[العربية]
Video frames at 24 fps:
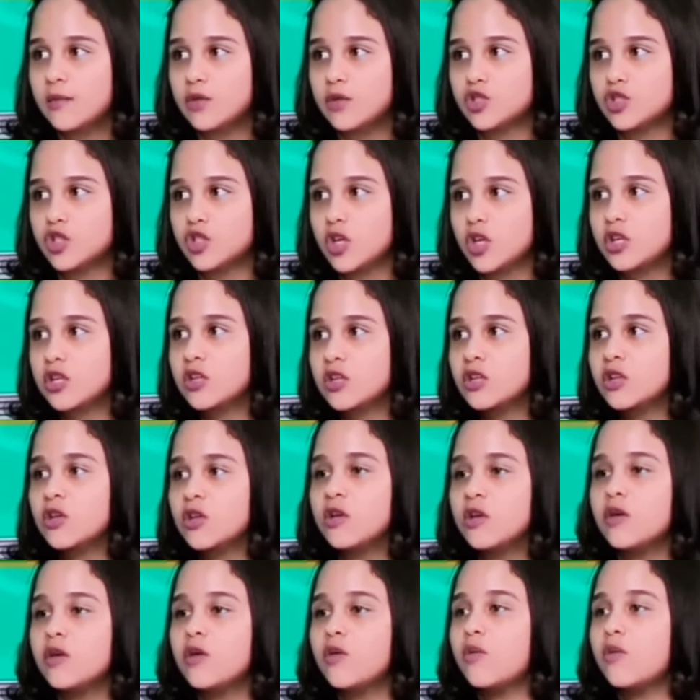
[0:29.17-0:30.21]
ماتشات
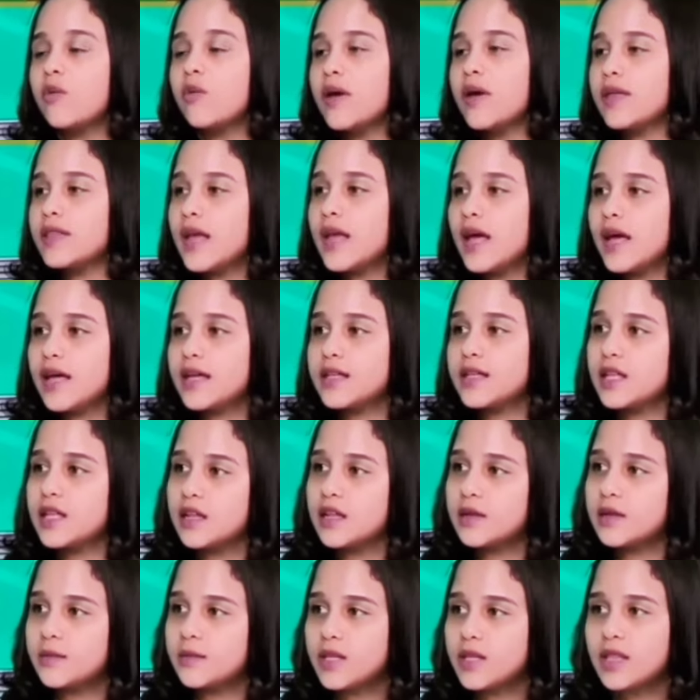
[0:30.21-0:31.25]
وناحيه
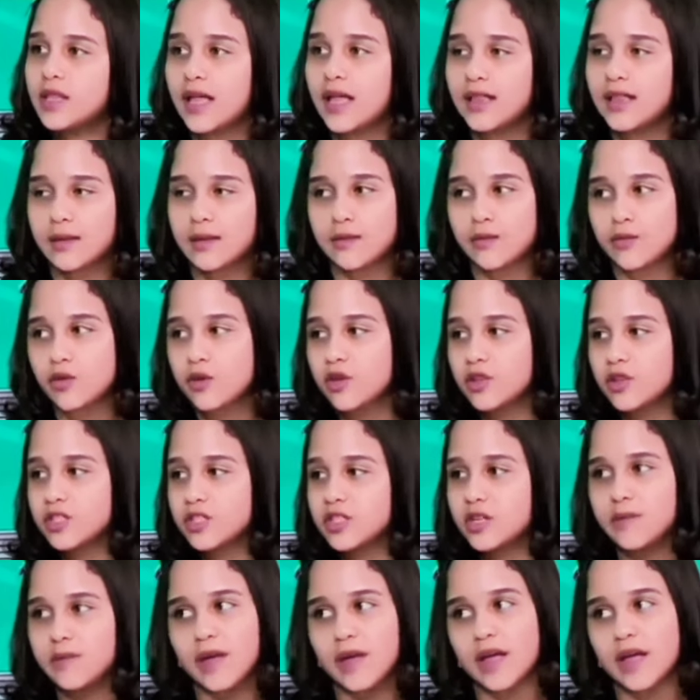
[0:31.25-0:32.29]
اليمين انا من وجهه
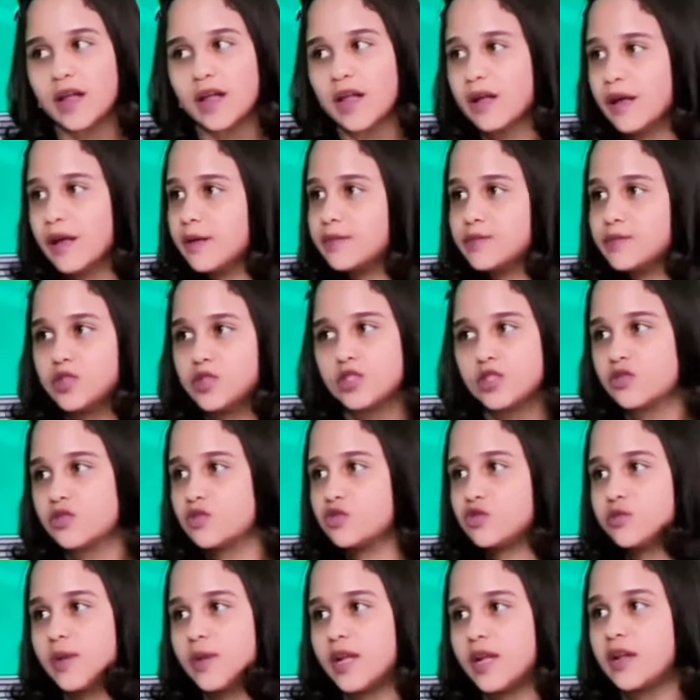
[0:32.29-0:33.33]
نظري ما لعبش زيزو
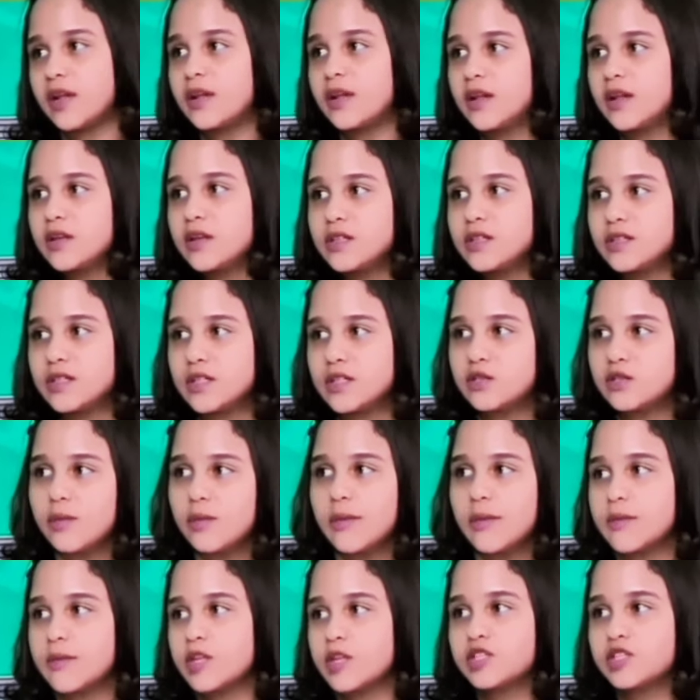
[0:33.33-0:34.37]
شمال زيزو
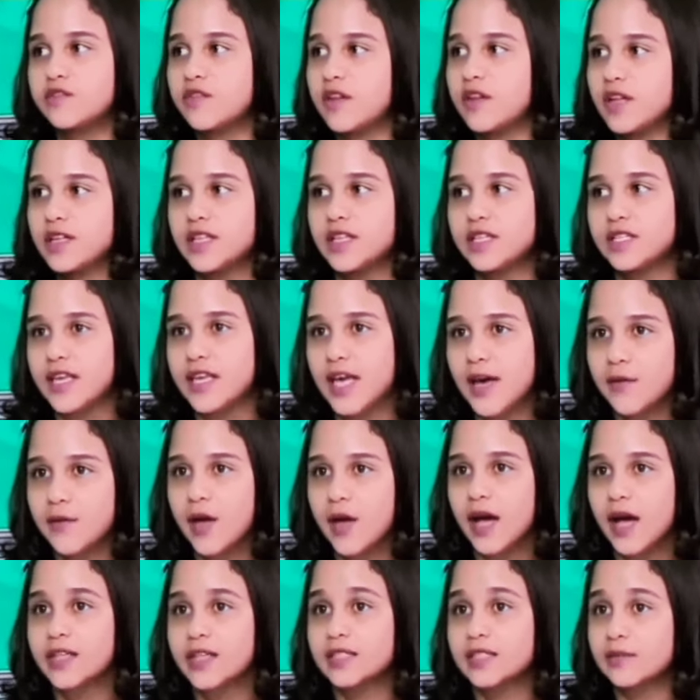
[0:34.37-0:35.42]
ما بيجيش في الحته دي
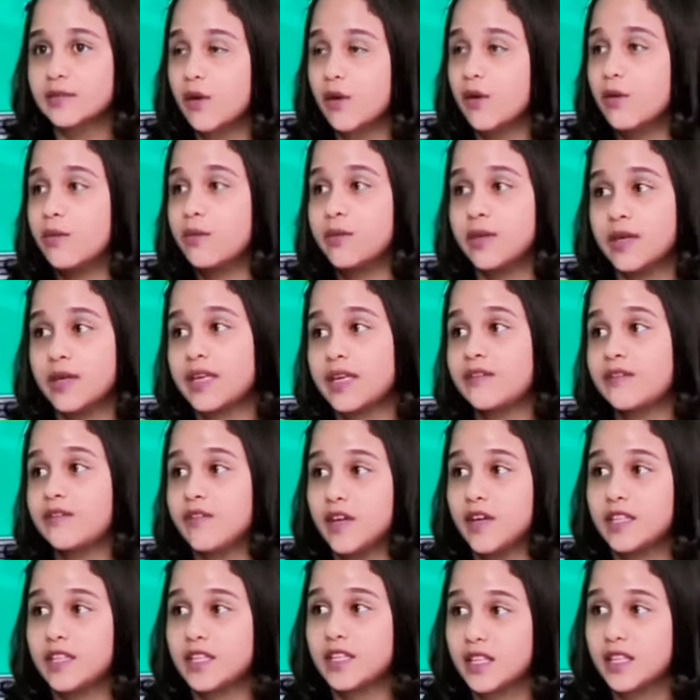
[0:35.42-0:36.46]
قوي عكس ما هو بيجي
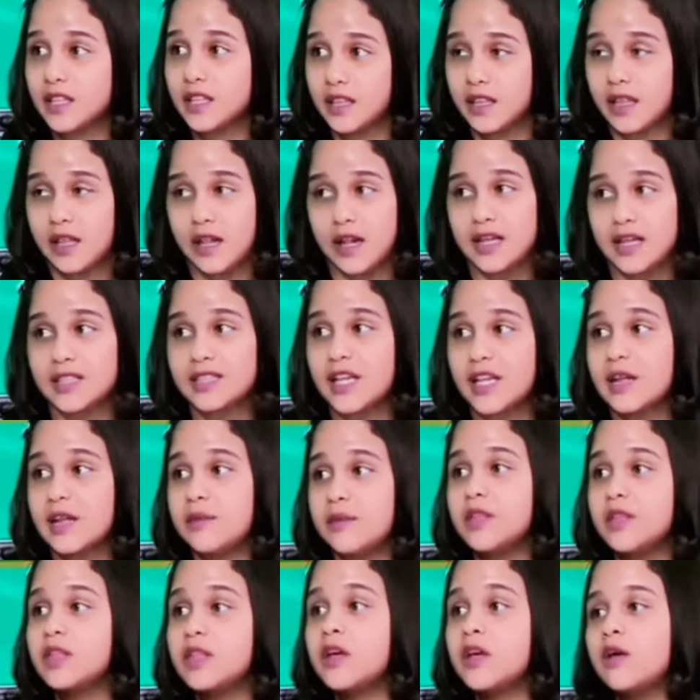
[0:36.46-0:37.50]
في حته الحته
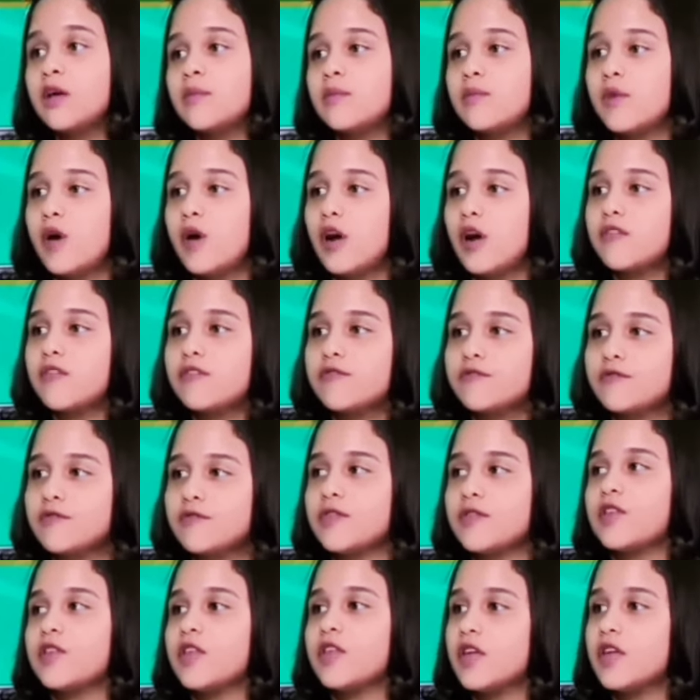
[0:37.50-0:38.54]
اليمين
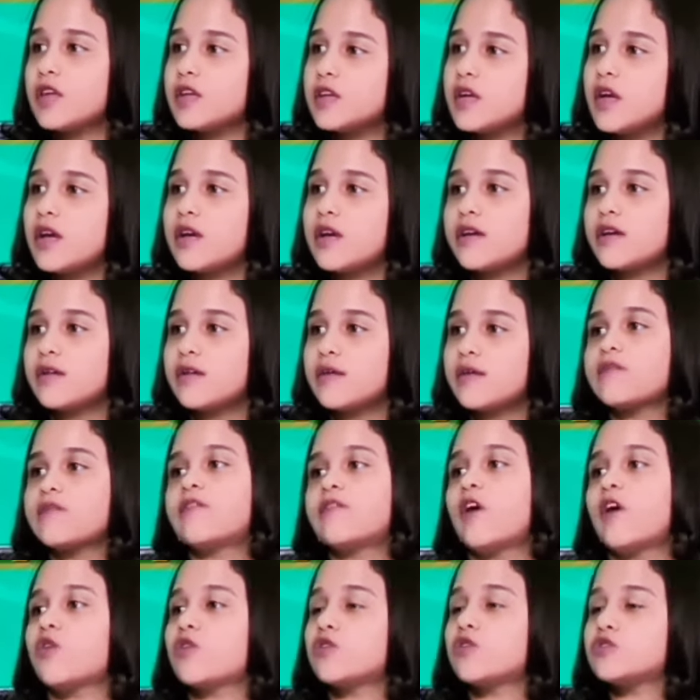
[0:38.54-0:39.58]
بيعرف
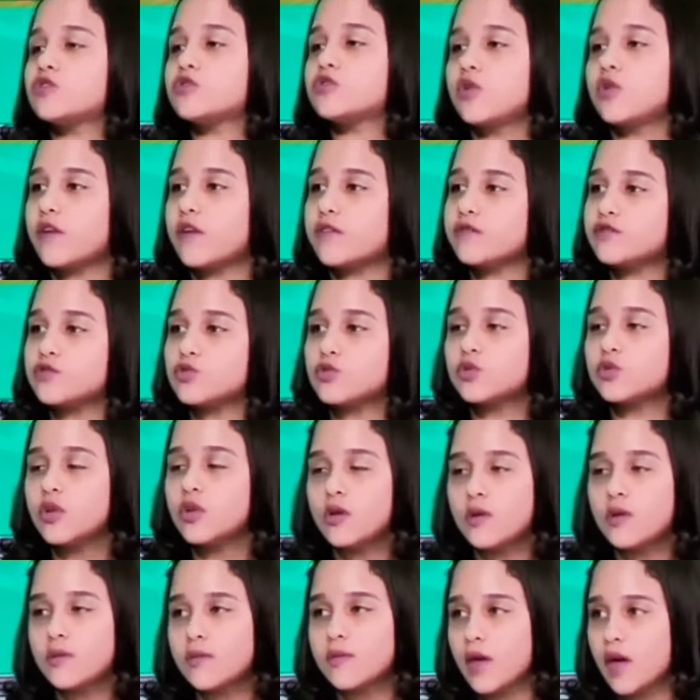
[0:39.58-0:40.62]
يرفع كروس ويعرف يشوط
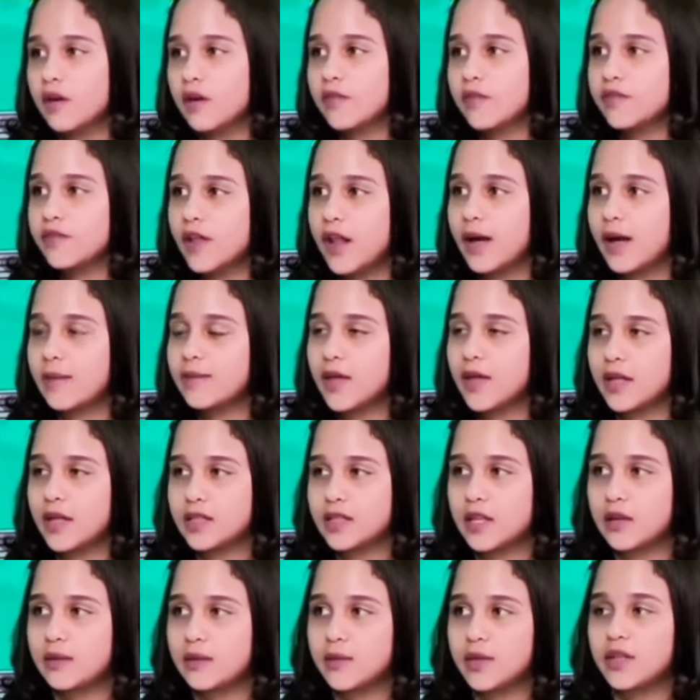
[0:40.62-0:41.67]
بيعرف يلعب ناحيه
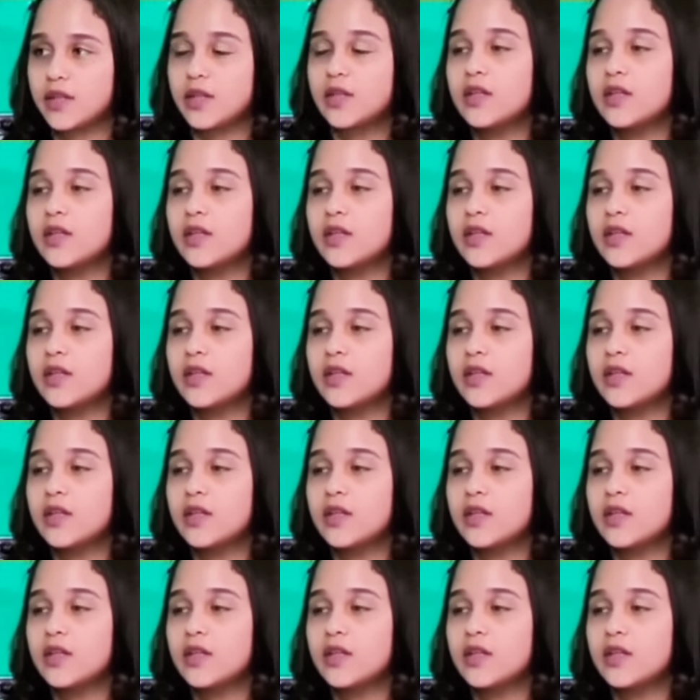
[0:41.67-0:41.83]
اليمين